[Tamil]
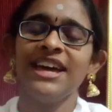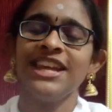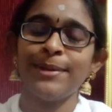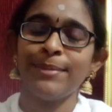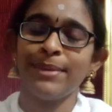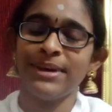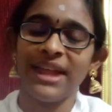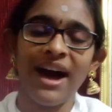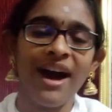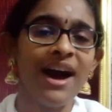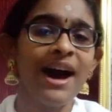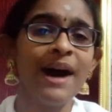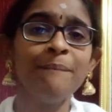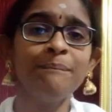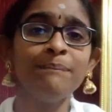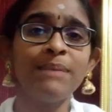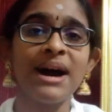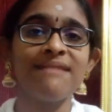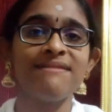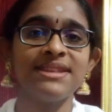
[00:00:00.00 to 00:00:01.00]
நமது
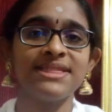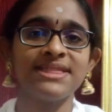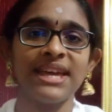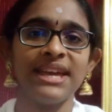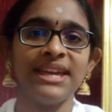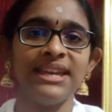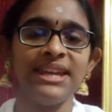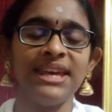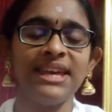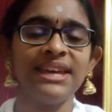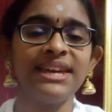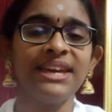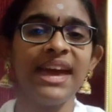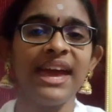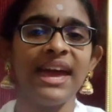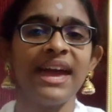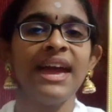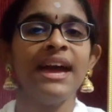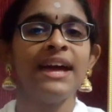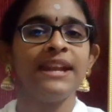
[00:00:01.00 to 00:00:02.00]
அகம்பாவத்தை
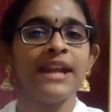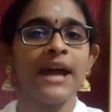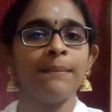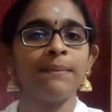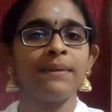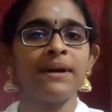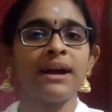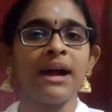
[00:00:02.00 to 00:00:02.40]
நீக்கி நாம்